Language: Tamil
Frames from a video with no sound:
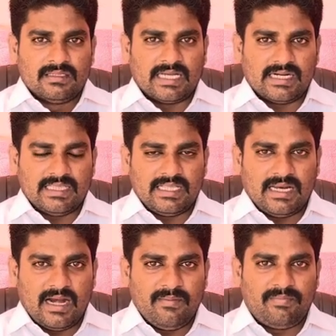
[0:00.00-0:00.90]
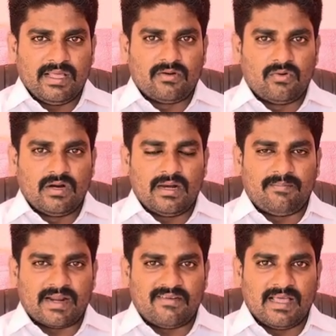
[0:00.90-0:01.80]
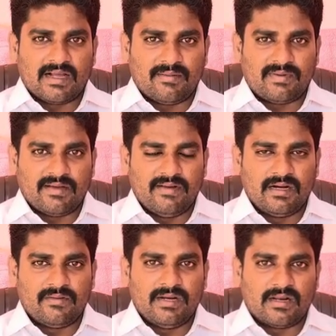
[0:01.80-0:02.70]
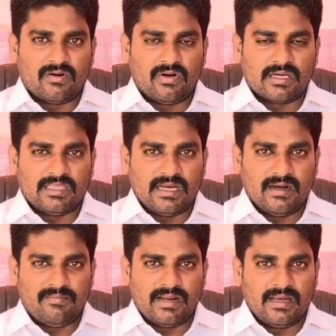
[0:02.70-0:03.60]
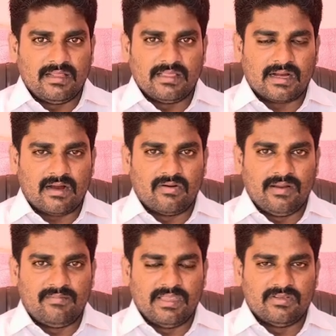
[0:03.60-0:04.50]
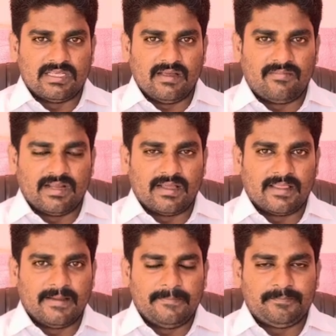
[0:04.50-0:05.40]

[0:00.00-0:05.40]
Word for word: சட்டத்தின் அடிப்படை கூறுகள் பரவலாக்கப்பட வேண்டும் என்ற நோக்கத்தின் அடிப்படையில் இந்த காணொலி பதிவு செய்யப்படுகிறது